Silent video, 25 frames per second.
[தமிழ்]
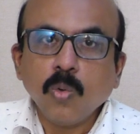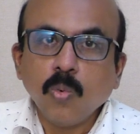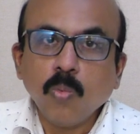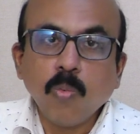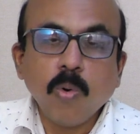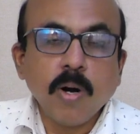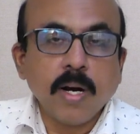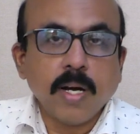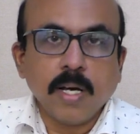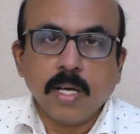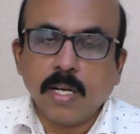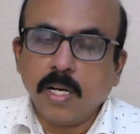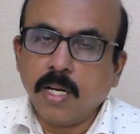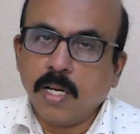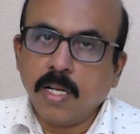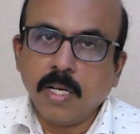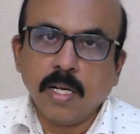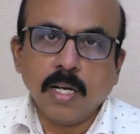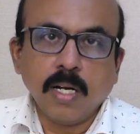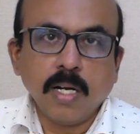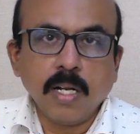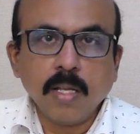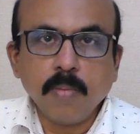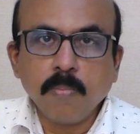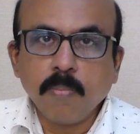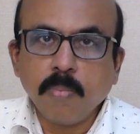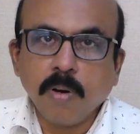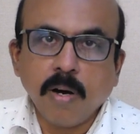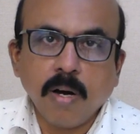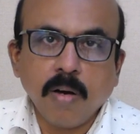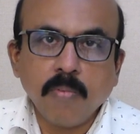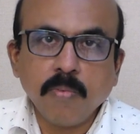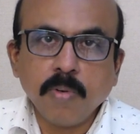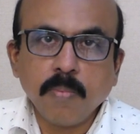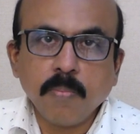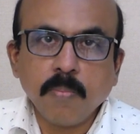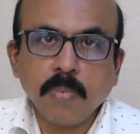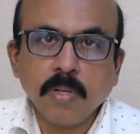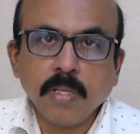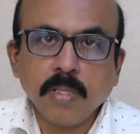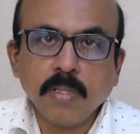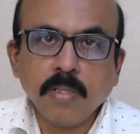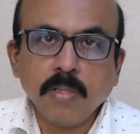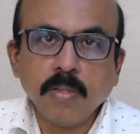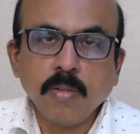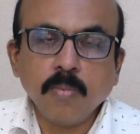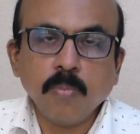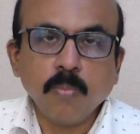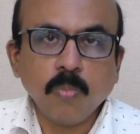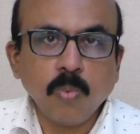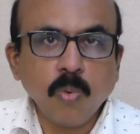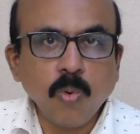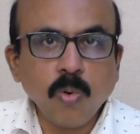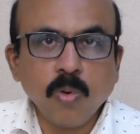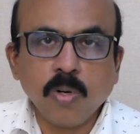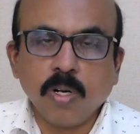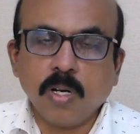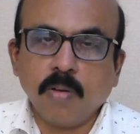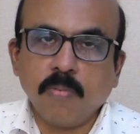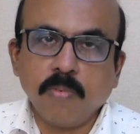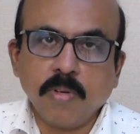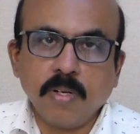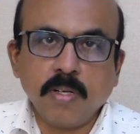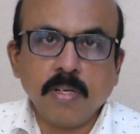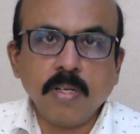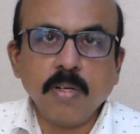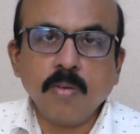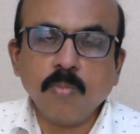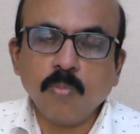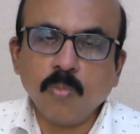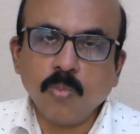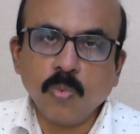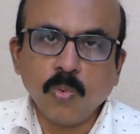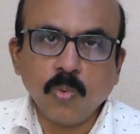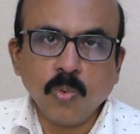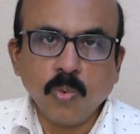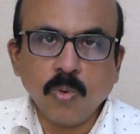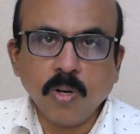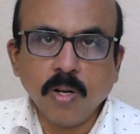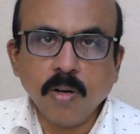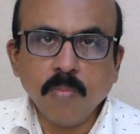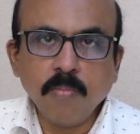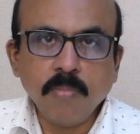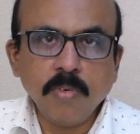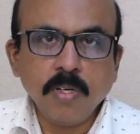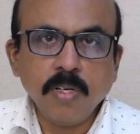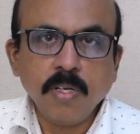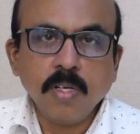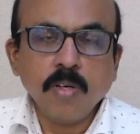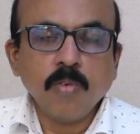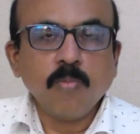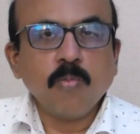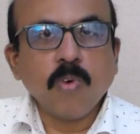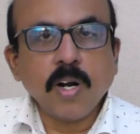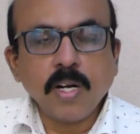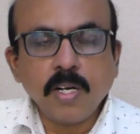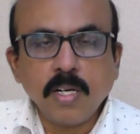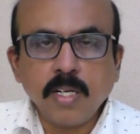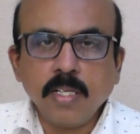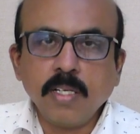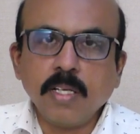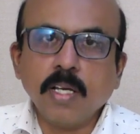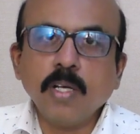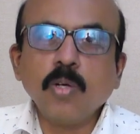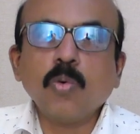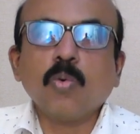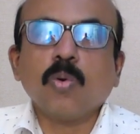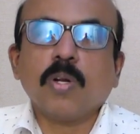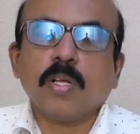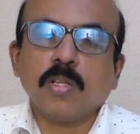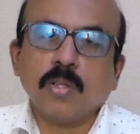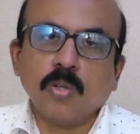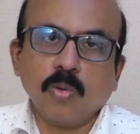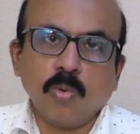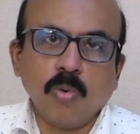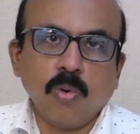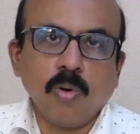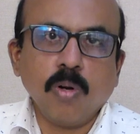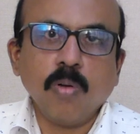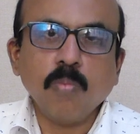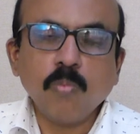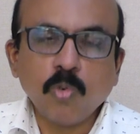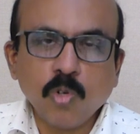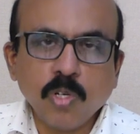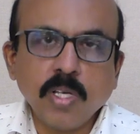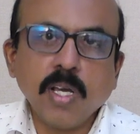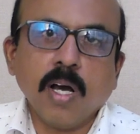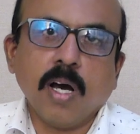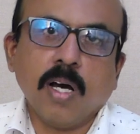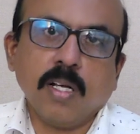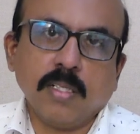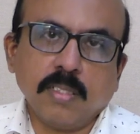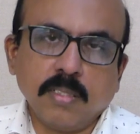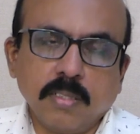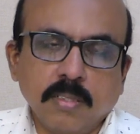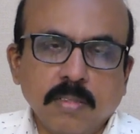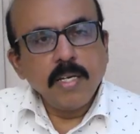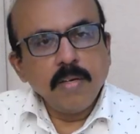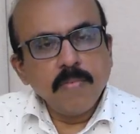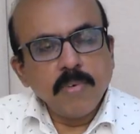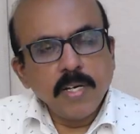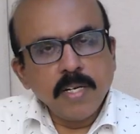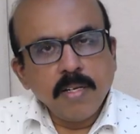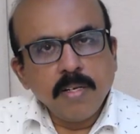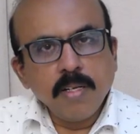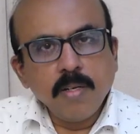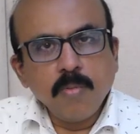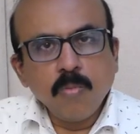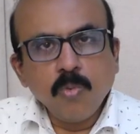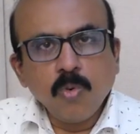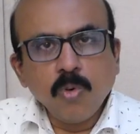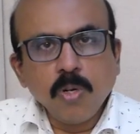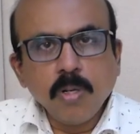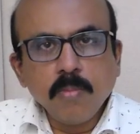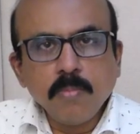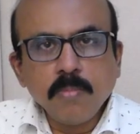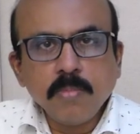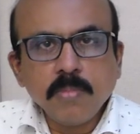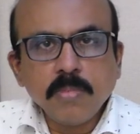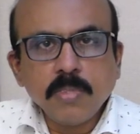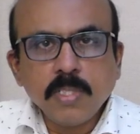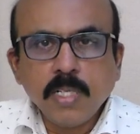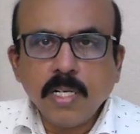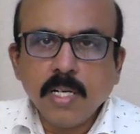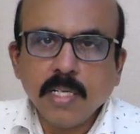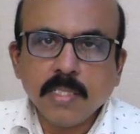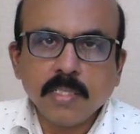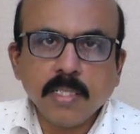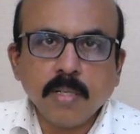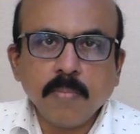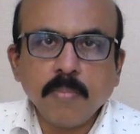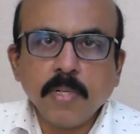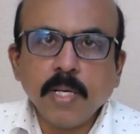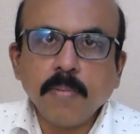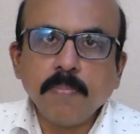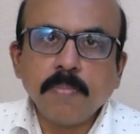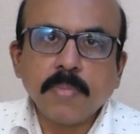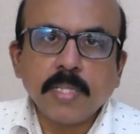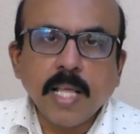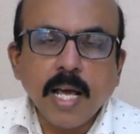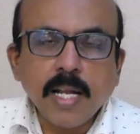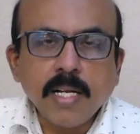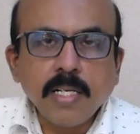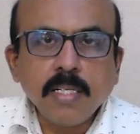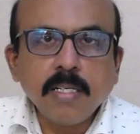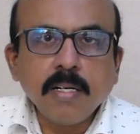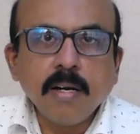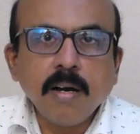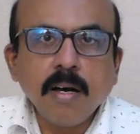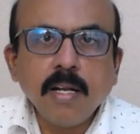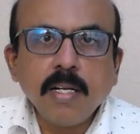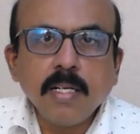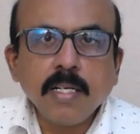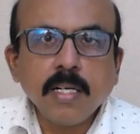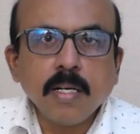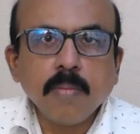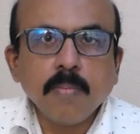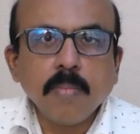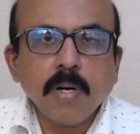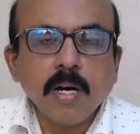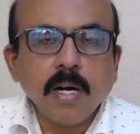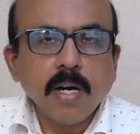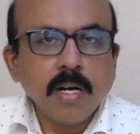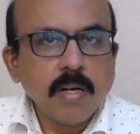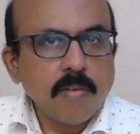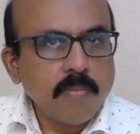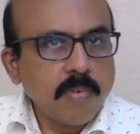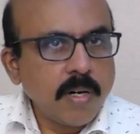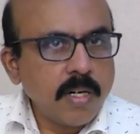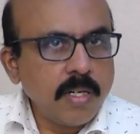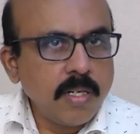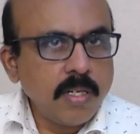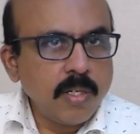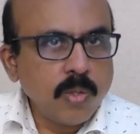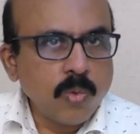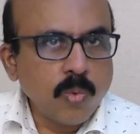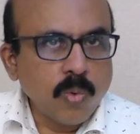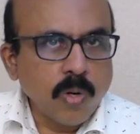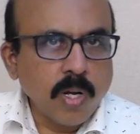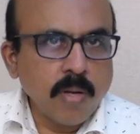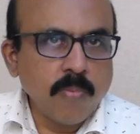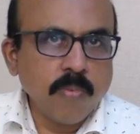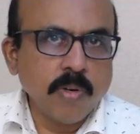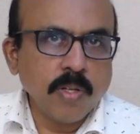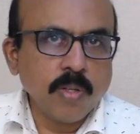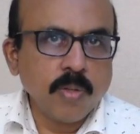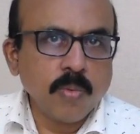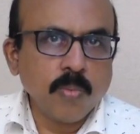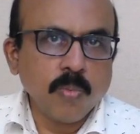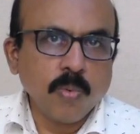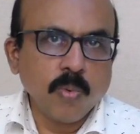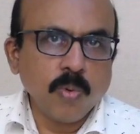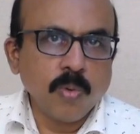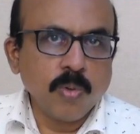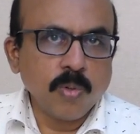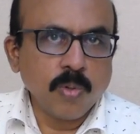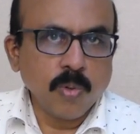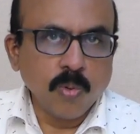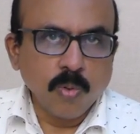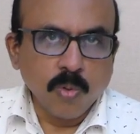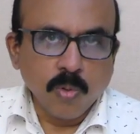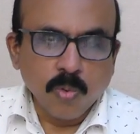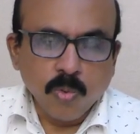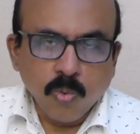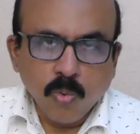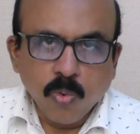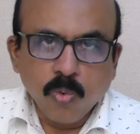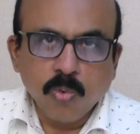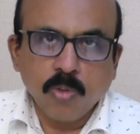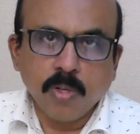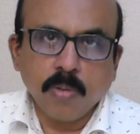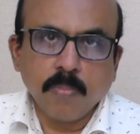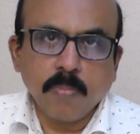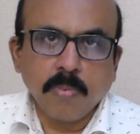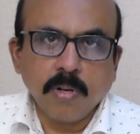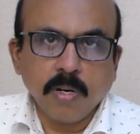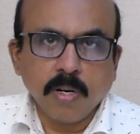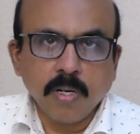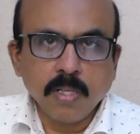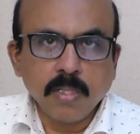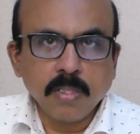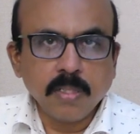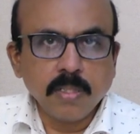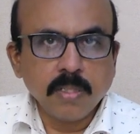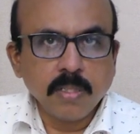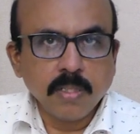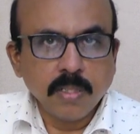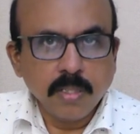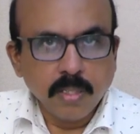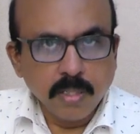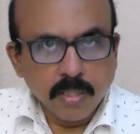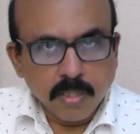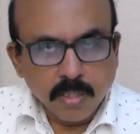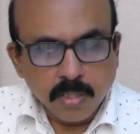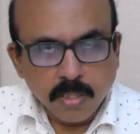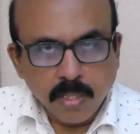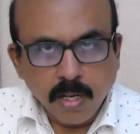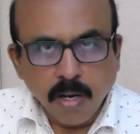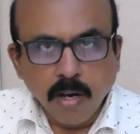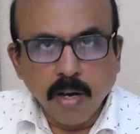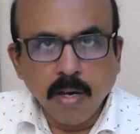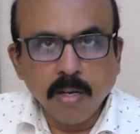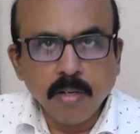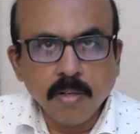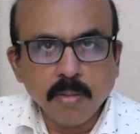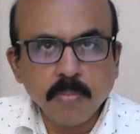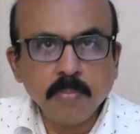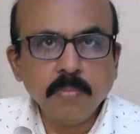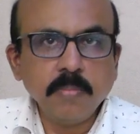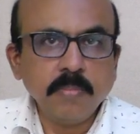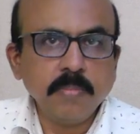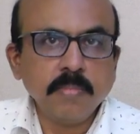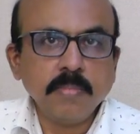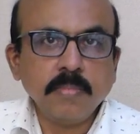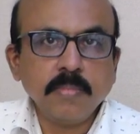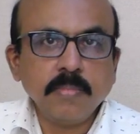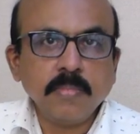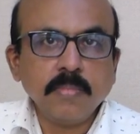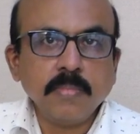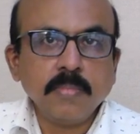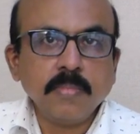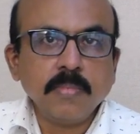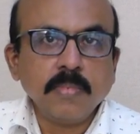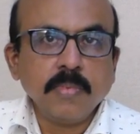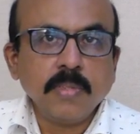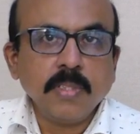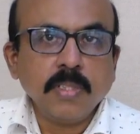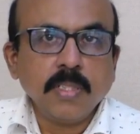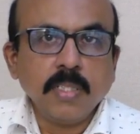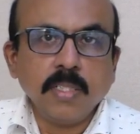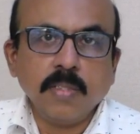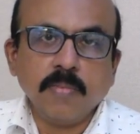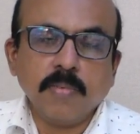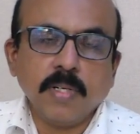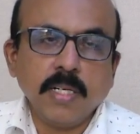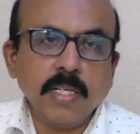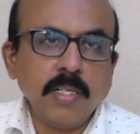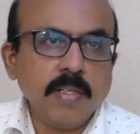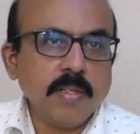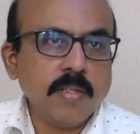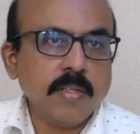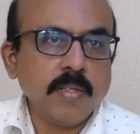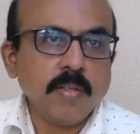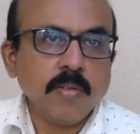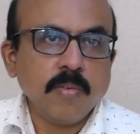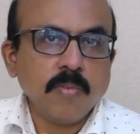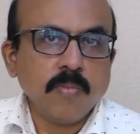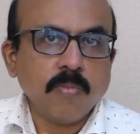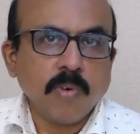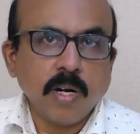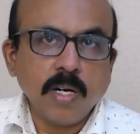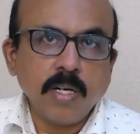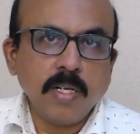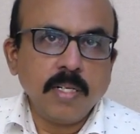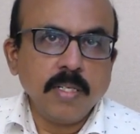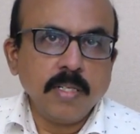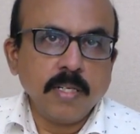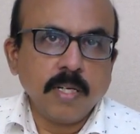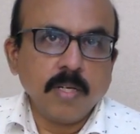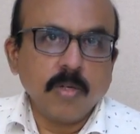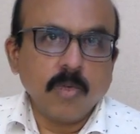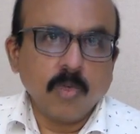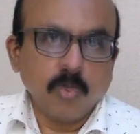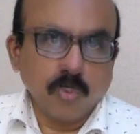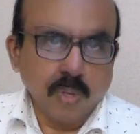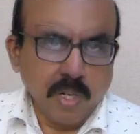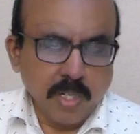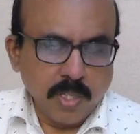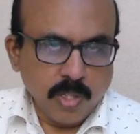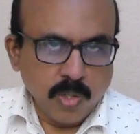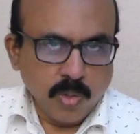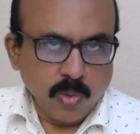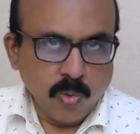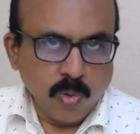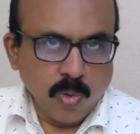உபகரணங்களை பாவிப்பது போன்றவற்றின் மூலம் வண்டியை குறைத்து கொள்ள முடியாது இவற்றின் மூலம் சில சமயம் தற்காலிகமாக வண்டி குறைவது போன்ற ஒரு தோற்றப்பாடு இருந்தாலும் இவை வண்டியை குறைத்து